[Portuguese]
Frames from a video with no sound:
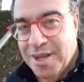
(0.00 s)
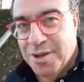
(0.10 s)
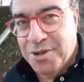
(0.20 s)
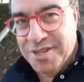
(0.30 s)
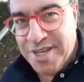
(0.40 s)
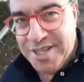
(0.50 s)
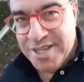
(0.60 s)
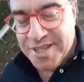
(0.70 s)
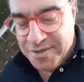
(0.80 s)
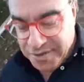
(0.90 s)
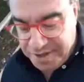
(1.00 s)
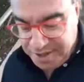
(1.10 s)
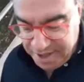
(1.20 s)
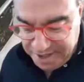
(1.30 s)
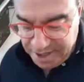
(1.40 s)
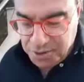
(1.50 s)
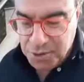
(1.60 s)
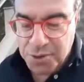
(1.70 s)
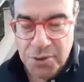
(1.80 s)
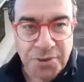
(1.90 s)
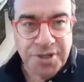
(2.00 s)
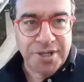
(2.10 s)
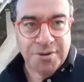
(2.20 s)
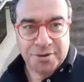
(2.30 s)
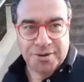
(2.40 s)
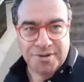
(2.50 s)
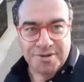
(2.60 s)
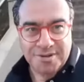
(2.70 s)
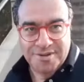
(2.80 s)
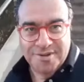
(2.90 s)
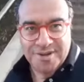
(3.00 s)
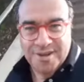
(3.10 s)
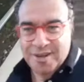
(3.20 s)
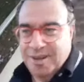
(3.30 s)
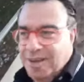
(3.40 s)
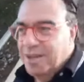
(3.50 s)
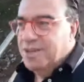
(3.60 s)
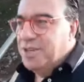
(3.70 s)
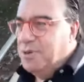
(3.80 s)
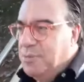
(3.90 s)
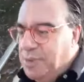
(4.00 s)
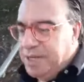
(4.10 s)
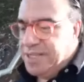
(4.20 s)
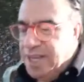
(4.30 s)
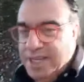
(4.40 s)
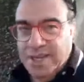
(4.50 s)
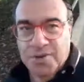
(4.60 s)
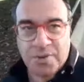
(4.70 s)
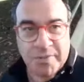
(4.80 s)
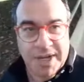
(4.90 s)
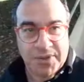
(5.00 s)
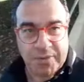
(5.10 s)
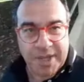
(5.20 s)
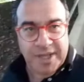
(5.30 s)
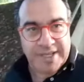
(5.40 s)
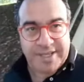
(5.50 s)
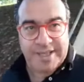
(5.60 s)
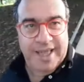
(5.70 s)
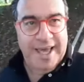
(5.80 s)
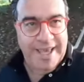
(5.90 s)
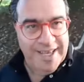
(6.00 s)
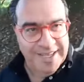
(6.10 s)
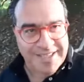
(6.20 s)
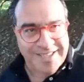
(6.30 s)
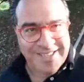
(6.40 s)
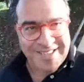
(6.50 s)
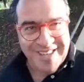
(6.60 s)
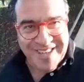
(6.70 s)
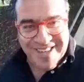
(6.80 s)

Eu tenho certeza que você se assustou com o título. Chegou a pensar que eu não bato bem das ideias.